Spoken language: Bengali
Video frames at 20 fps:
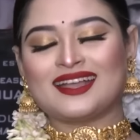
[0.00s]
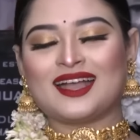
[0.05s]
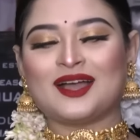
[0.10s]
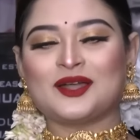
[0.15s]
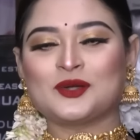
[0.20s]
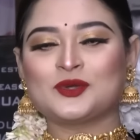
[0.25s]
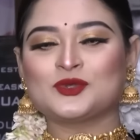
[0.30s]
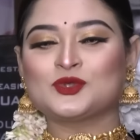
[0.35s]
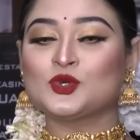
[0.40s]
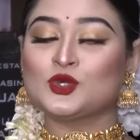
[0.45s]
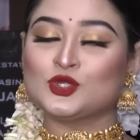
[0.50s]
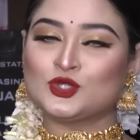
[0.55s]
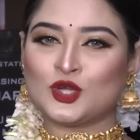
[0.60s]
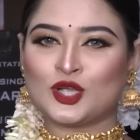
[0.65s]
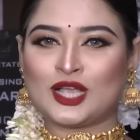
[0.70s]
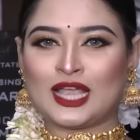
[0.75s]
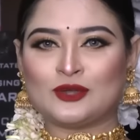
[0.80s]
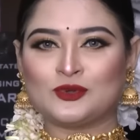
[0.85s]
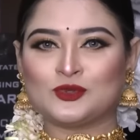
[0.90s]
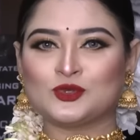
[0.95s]
কারণ দুইশো
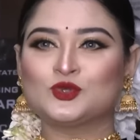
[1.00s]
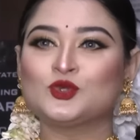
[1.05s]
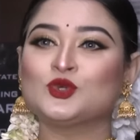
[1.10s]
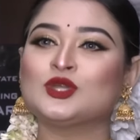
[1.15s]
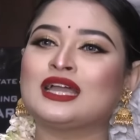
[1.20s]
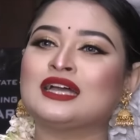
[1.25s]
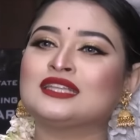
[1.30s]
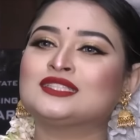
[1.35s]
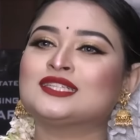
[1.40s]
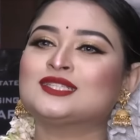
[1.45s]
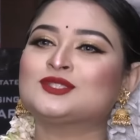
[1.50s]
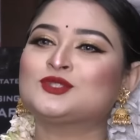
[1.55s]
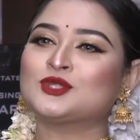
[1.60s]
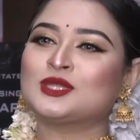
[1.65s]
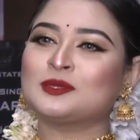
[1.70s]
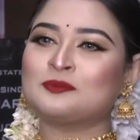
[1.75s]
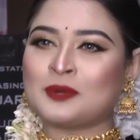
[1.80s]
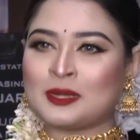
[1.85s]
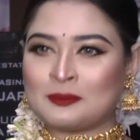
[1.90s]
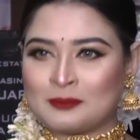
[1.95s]
কেন দুই হাজার
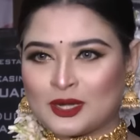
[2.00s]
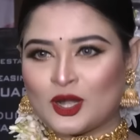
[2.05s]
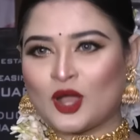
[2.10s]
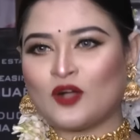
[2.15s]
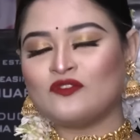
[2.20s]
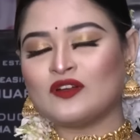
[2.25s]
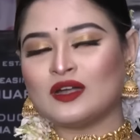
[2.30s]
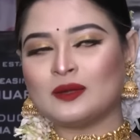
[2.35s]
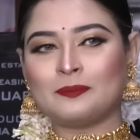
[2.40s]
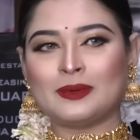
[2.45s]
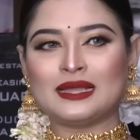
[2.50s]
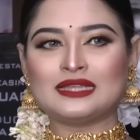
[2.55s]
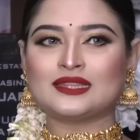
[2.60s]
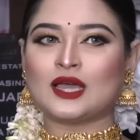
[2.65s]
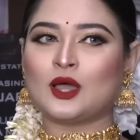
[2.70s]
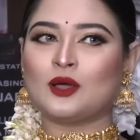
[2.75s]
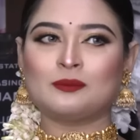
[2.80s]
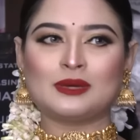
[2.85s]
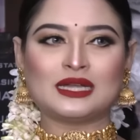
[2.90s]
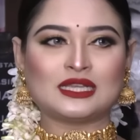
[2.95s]
যদি প্রেমের অফার পাই
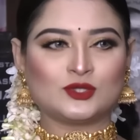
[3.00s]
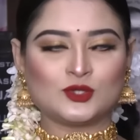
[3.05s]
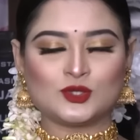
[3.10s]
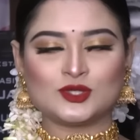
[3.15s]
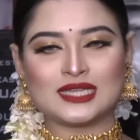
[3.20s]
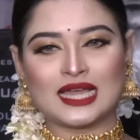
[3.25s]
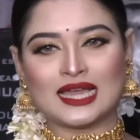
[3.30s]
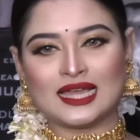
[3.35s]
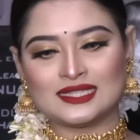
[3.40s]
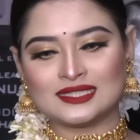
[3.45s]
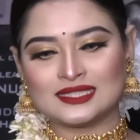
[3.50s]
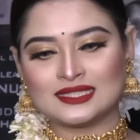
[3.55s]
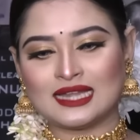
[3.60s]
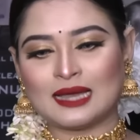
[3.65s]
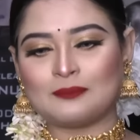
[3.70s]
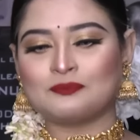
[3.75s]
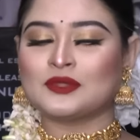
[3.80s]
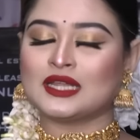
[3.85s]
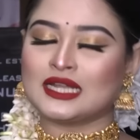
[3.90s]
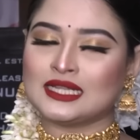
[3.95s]
তাও আমার কিছু যায় আসে না
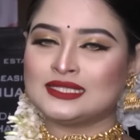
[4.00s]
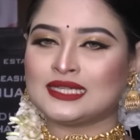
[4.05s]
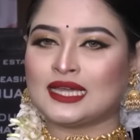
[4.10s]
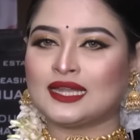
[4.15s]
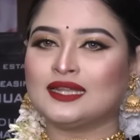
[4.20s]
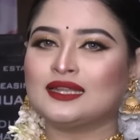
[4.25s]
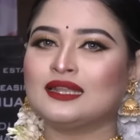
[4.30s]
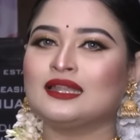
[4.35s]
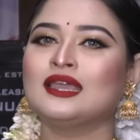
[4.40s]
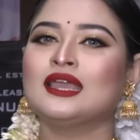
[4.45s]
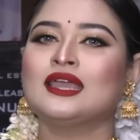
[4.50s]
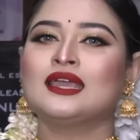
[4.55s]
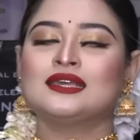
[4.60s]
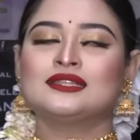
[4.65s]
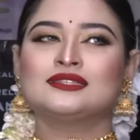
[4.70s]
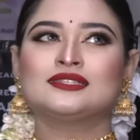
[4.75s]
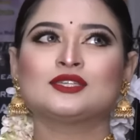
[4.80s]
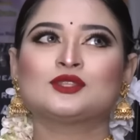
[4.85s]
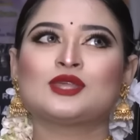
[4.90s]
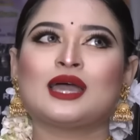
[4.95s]
আপনারা জানেন
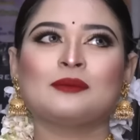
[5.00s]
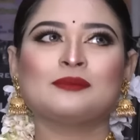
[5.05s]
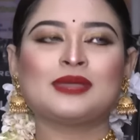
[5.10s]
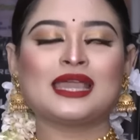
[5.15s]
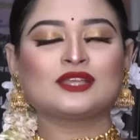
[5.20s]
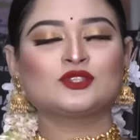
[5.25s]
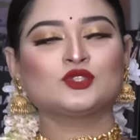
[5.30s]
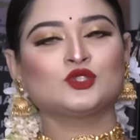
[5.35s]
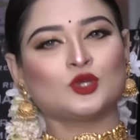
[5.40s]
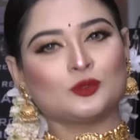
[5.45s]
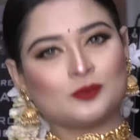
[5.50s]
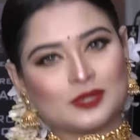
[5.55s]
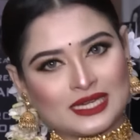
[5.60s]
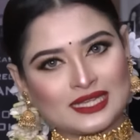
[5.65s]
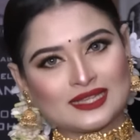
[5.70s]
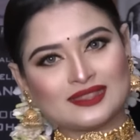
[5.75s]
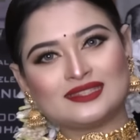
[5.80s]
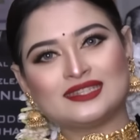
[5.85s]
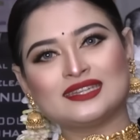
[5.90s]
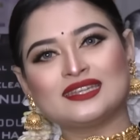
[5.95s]
যেহেতু আমি একজন
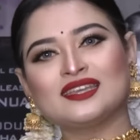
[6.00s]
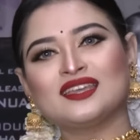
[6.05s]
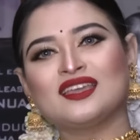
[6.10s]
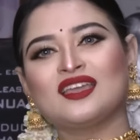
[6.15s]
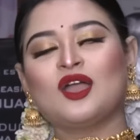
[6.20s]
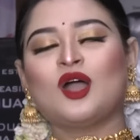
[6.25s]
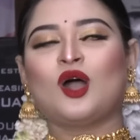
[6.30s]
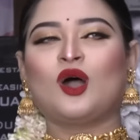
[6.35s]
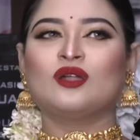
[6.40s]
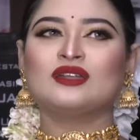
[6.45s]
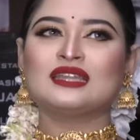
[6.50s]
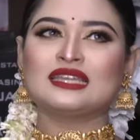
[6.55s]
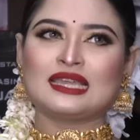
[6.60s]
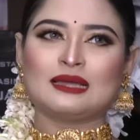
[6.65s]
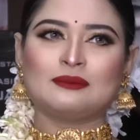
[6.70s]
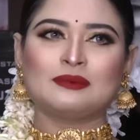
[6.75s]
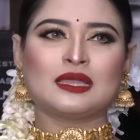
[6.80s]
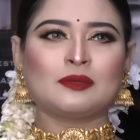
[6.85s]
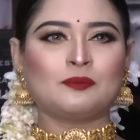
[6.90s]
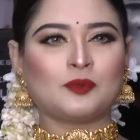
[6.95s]
অভিনেত্রী অনেকে
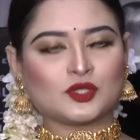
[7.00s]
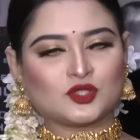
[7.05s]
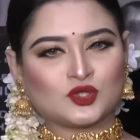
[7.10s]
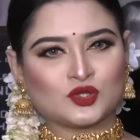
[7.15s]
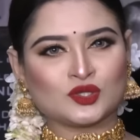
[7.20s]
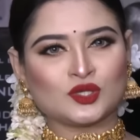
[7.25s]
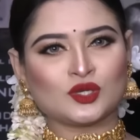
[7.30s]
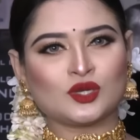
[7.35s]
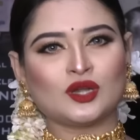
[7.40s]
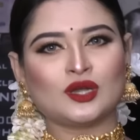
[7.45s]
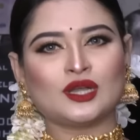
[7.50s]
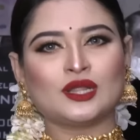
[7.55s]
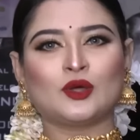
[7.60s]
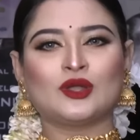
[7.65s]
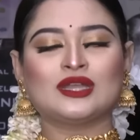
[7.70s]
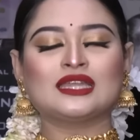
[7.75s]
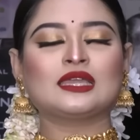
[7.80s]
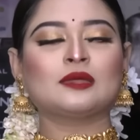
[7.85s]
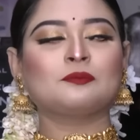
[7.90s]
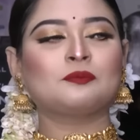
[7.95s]
আমাকে পছন্দ করে
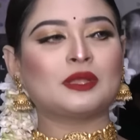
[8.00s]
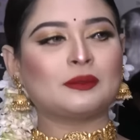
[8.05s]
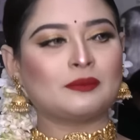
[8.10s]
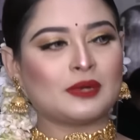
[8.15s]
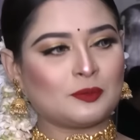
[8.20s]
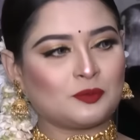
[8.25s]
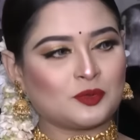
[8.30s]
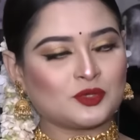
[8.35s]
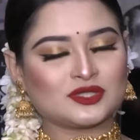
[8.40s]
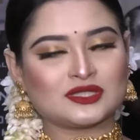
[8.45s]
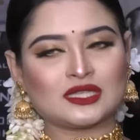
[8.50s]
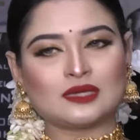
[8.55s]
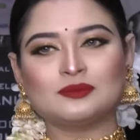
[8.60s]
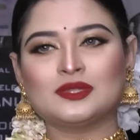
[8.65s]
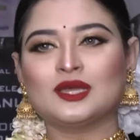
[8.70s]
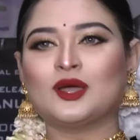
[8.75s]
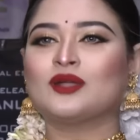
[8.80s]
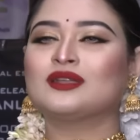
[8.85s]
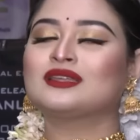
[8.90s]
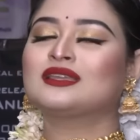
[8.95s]
অনেকে প্রেমের প্রস্তাব
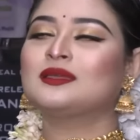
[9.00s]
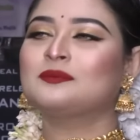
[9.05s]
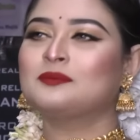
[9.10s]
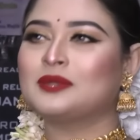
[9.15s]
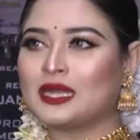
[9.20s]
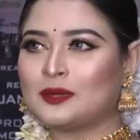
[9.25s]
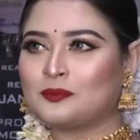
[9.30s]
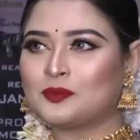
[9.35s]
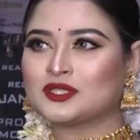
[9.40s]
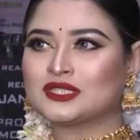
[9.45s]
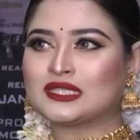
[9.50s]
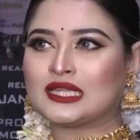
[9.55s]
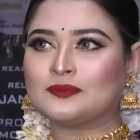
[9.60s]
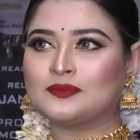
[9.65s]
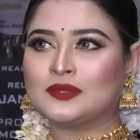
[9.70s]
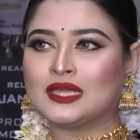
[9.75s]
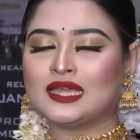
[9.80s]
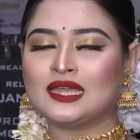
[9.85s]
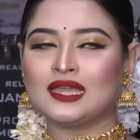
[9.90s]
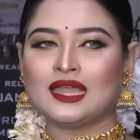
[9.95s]
দেয় অনেকে বিয়ের প্রস্তাব
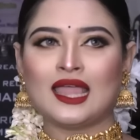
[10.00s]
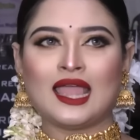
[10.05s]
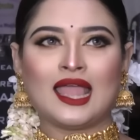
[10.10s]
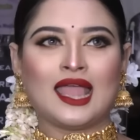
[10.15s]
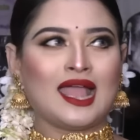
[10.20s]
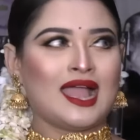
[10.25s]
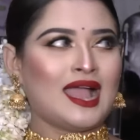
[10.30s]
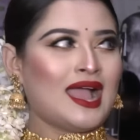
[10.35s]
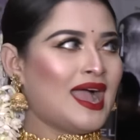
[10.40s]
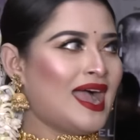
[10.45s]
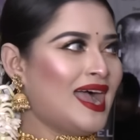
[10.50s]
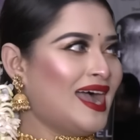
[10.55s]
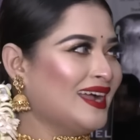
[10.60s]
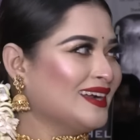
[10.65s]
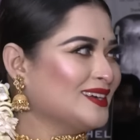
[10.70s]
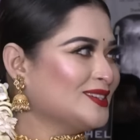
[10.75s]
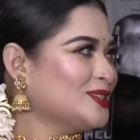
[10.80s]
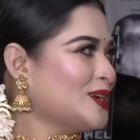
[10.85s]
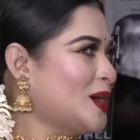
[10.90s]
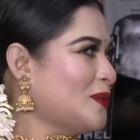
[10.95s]
দেয়
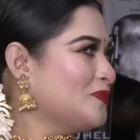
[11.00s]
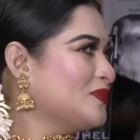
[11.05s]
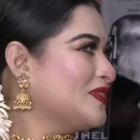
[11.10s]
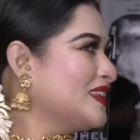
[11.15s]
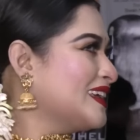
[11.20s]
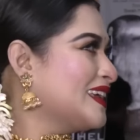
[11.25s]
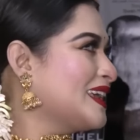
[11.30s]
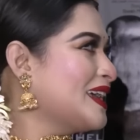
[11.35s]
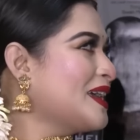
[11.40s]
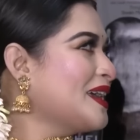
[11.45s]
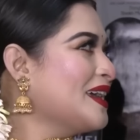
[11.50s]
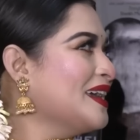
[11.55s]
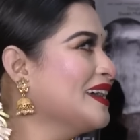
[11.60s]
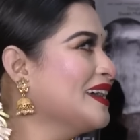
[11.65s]
আর সব থেকে